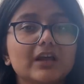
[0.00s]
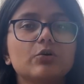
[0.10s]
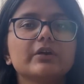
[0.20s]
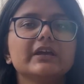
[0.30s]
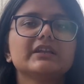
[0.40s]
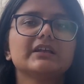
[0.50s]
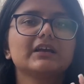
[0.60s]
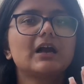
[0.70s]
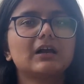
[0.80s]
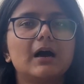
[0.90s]
मेरे को ये
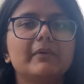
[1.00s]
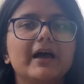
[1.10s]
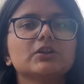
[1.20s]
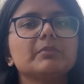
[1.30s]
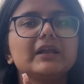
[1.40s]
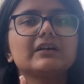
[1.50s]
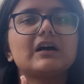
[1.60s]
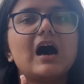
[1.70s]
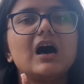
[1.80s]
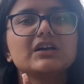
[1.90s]
तरीका काम आया तो मैंने
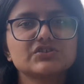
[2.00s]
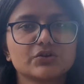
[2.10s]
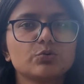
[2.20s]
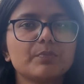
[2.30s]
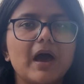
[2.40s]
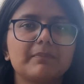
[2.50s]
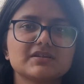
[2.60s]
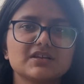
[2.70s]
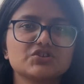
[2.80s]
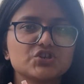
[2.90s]
कहा कि जरूर मैं
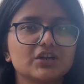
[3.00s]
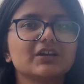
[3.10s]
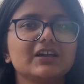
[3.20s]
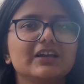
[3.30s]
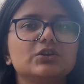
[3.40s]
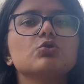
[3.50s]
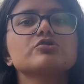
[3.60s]
आपके संग शेयर कर लेती